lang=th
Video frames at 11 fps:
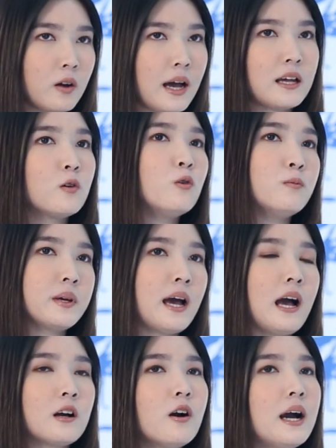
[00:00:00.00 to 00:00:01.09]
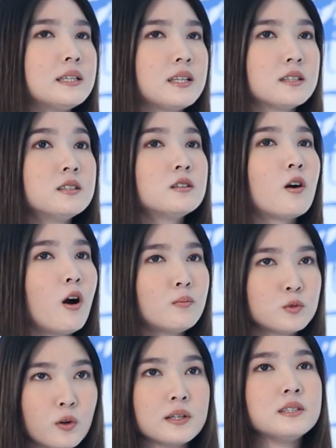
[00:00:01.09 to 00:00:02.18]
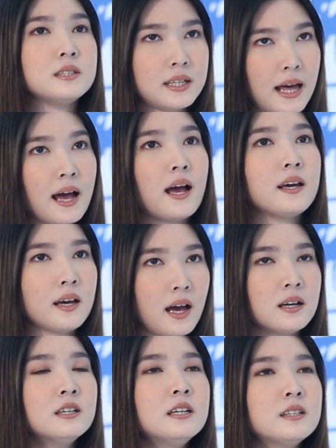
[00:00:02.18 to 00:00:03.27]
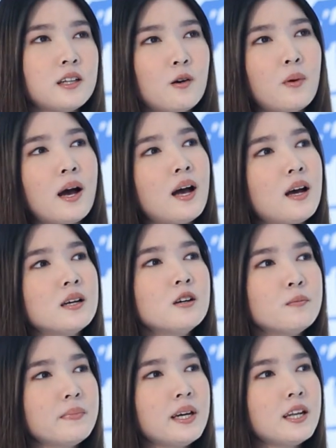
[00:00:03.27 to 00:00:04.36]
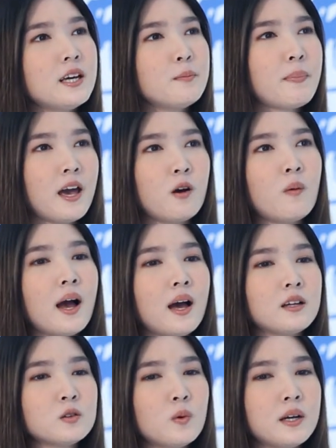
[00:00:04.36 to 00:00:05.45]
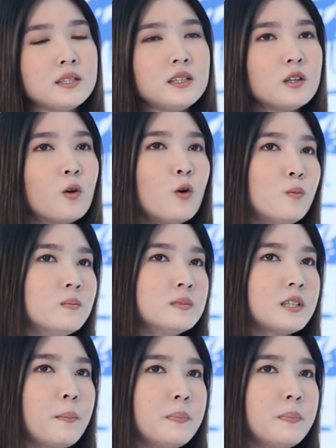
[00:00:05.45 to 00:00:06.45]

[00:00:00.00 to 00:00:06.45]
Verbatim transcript: ของการข่มเนี่ยค่ะก็อาจจะขึ้นคล่อมตัวอื่นได้ค่ะแต่ว่าไม่ได้แปลว่าตัวที่ข่มจะ